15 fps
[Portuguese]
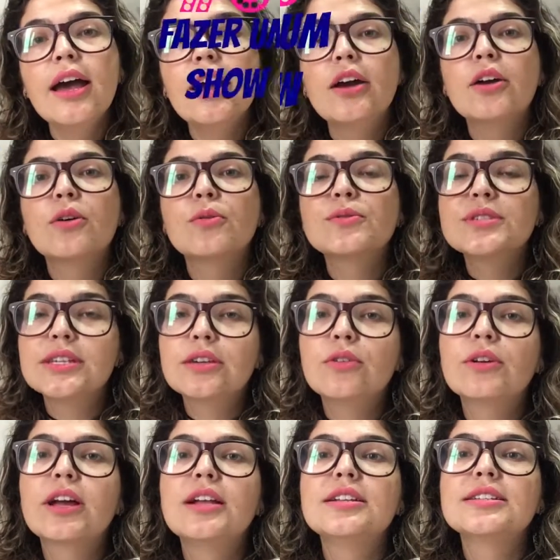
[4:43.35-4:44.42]
é conseguir
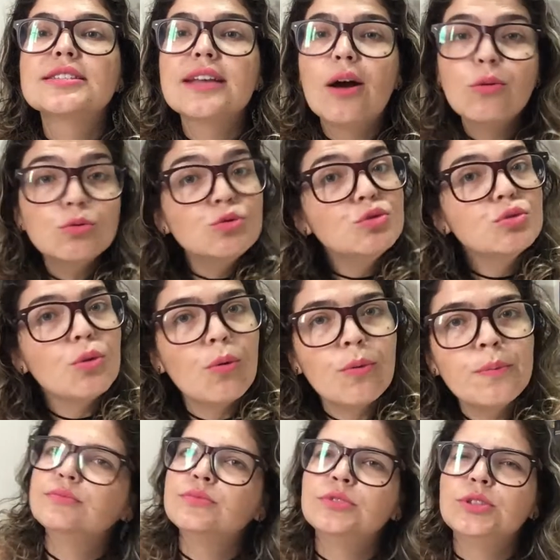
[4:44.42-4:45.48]
organizar um show
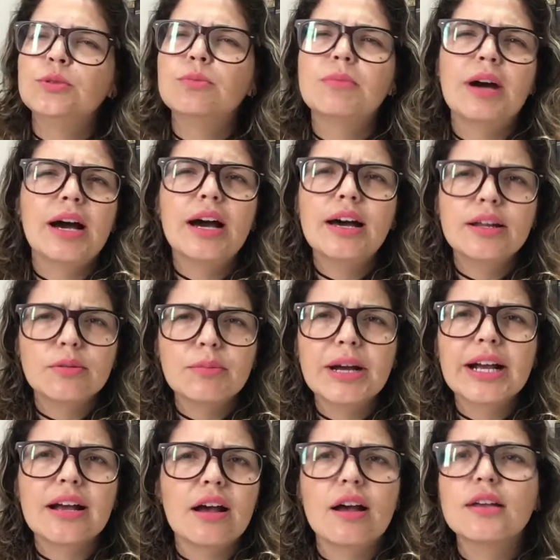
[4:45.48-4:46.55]
em um bar, uma
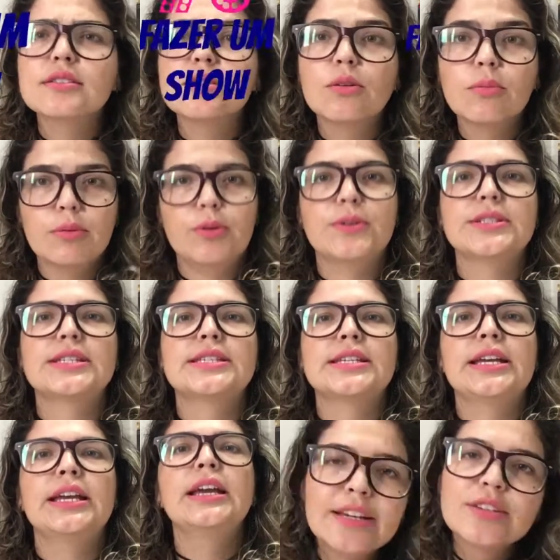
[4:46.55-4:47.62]
casa, alguma coisa
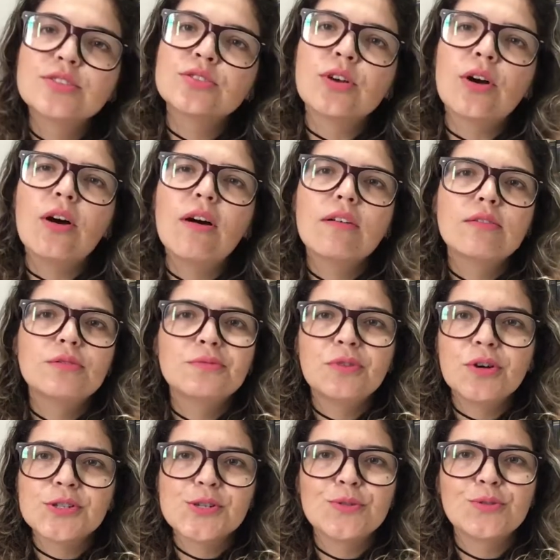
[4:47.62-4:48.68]
assim, só com
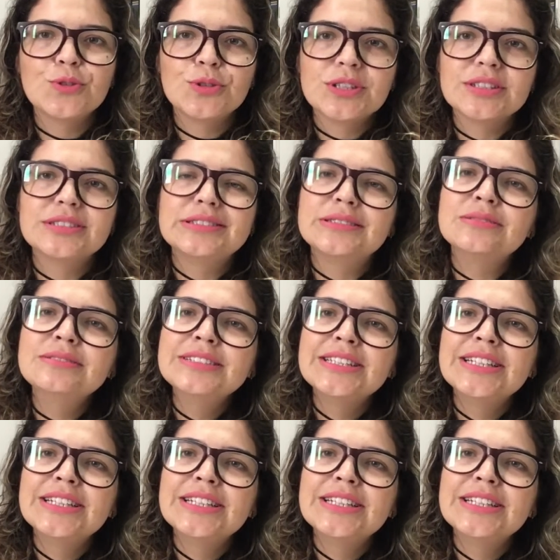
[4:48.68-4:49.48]
voz e violão,